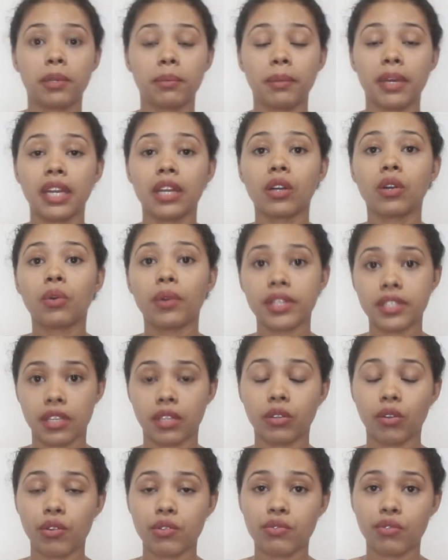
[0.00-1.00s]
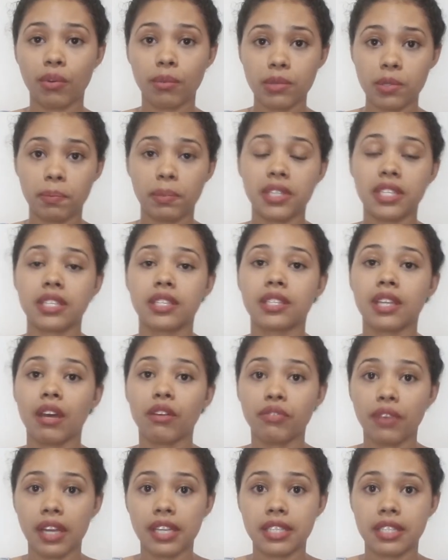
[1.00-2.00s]
primeira coisa que nós vamos precisar
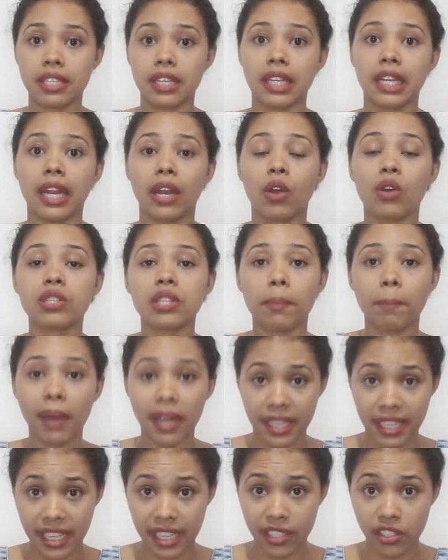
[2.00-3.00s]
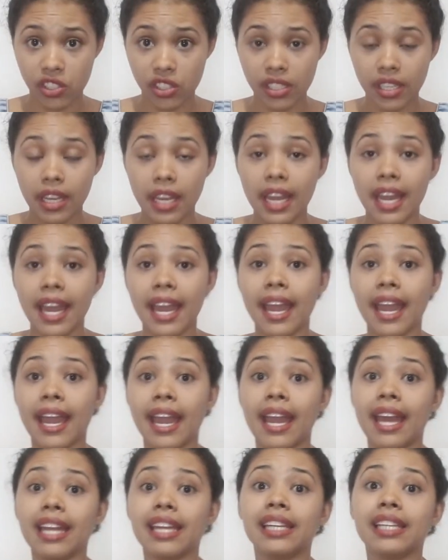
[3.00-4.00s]
fazer na nossa parede
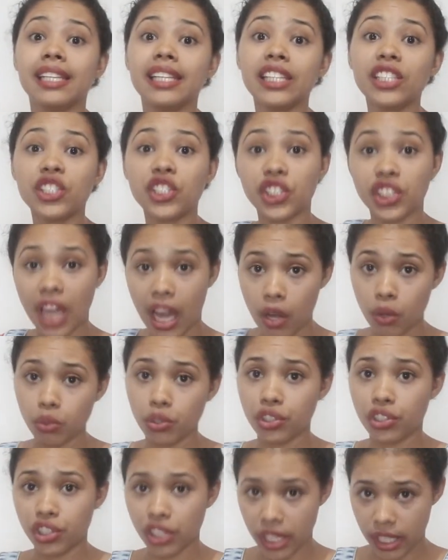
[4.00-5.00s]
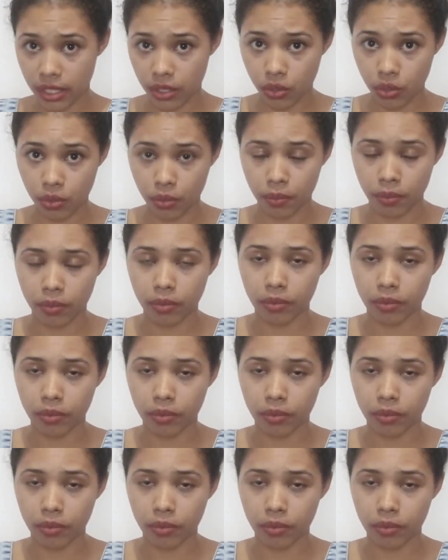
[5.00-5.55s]
é lixar o gesso.